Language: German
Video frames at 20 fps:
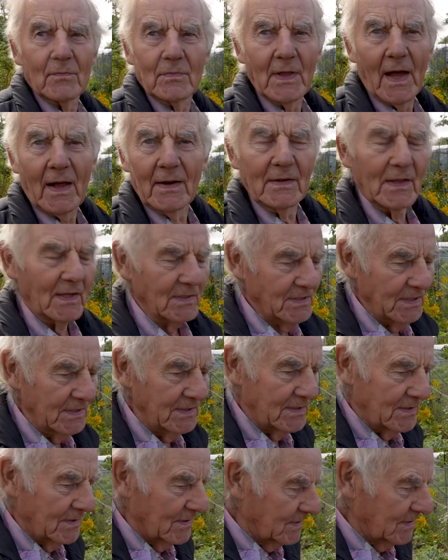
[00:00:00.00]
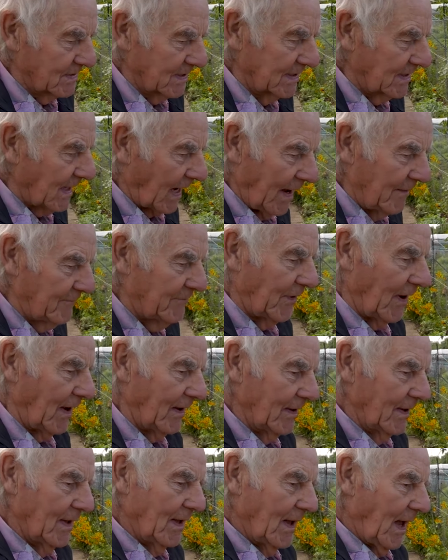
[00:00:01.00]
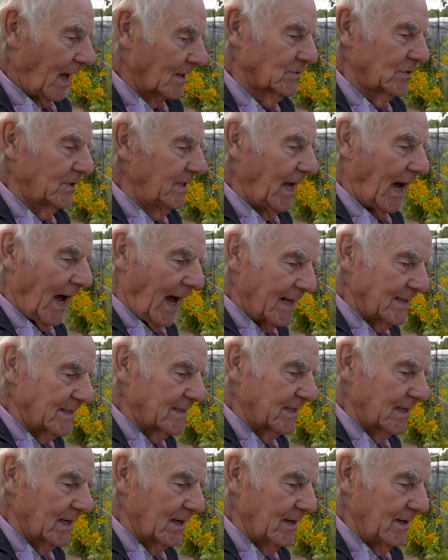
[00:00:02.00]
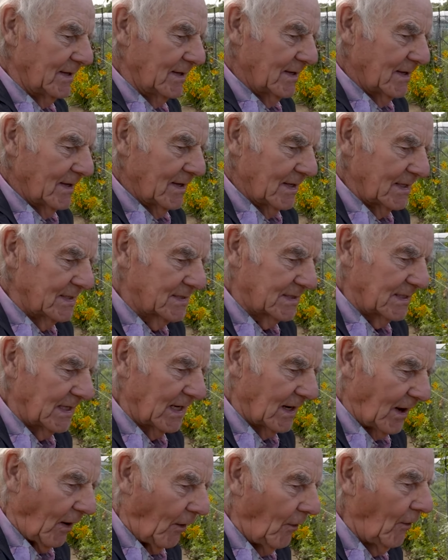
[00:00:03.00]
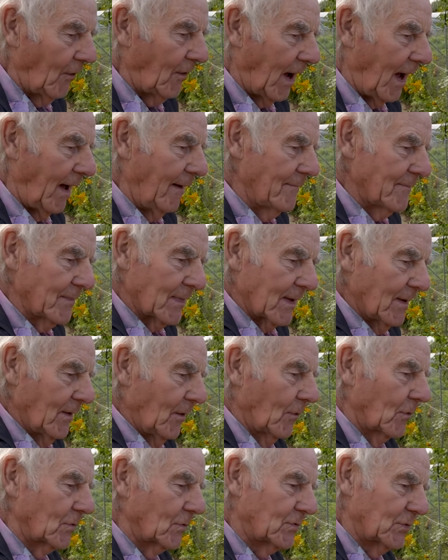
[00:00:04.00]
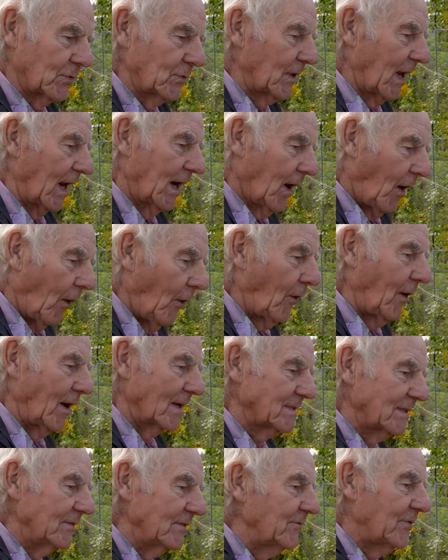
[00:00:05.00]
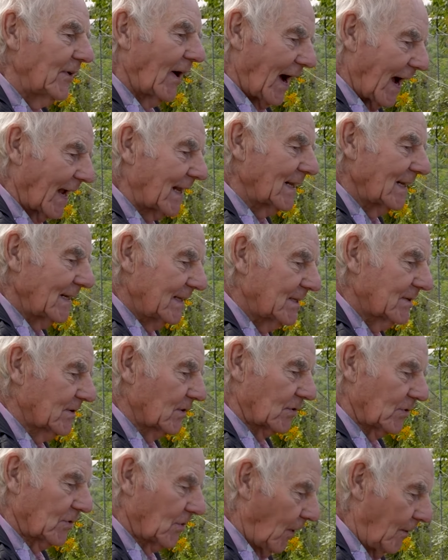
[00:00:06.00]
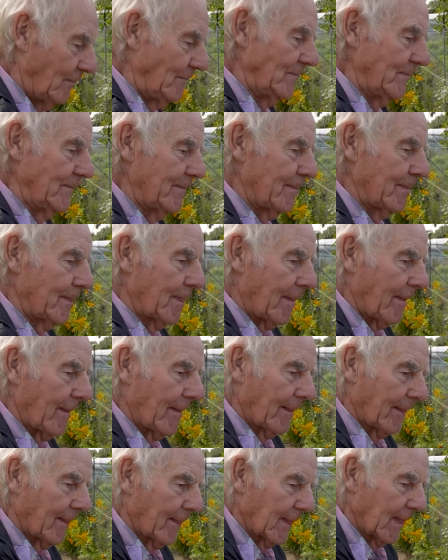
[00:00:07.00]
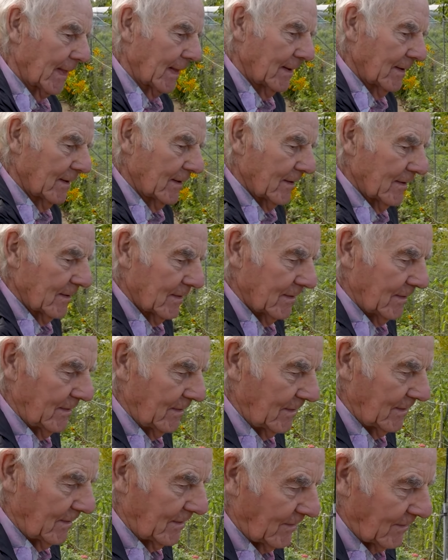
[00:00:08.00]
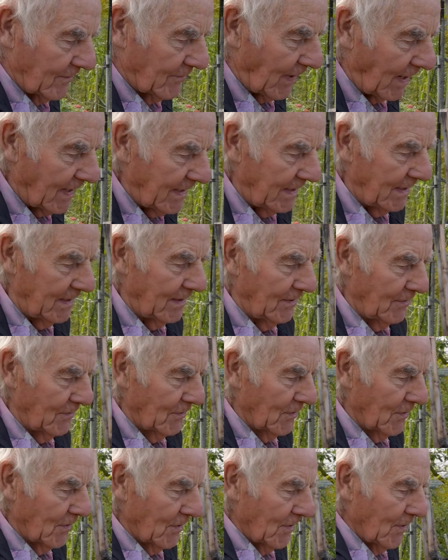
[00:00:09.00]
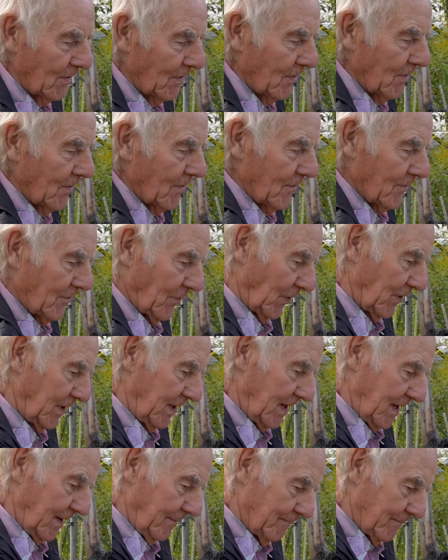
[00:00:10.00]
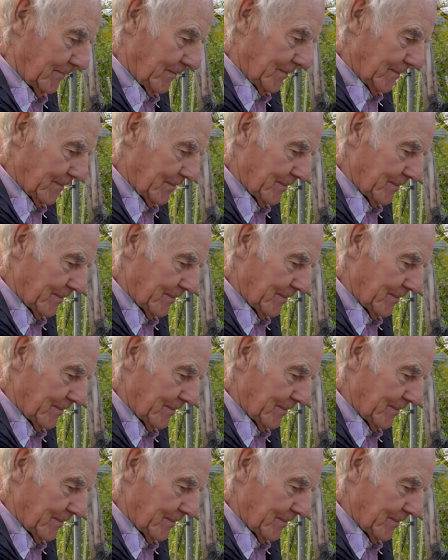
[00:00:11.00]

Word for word: Nein, das sind, sind einfach, also die einzige ist die Laura. Und zu der Laura sind wir eigentlich gekommen, äh, weil die von dem